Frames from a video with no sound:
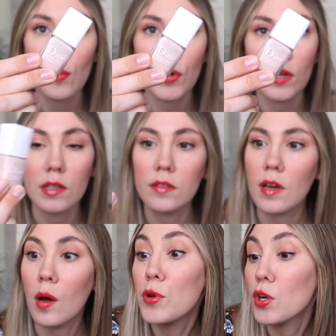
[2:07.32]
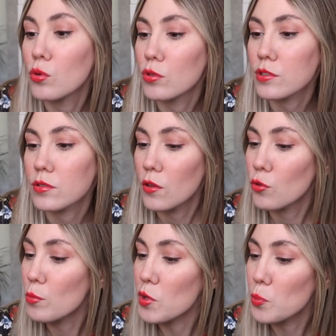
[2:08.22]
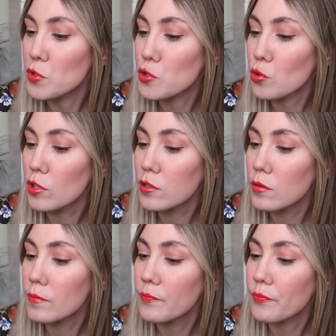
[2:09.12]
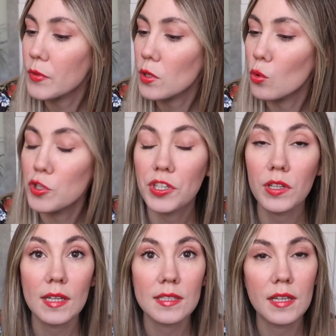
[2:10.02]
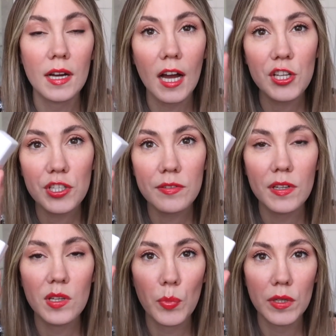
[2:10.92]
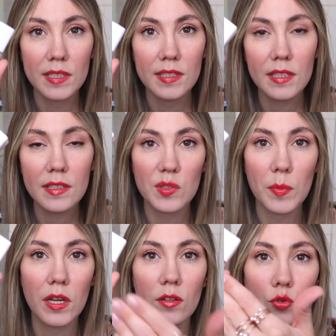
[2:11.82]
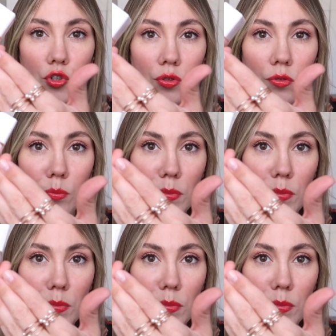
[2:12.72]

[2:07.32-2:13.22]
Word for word: Apricot, абрикос. Номер 500 очень классное качество, не полосит, несмотря на то, что он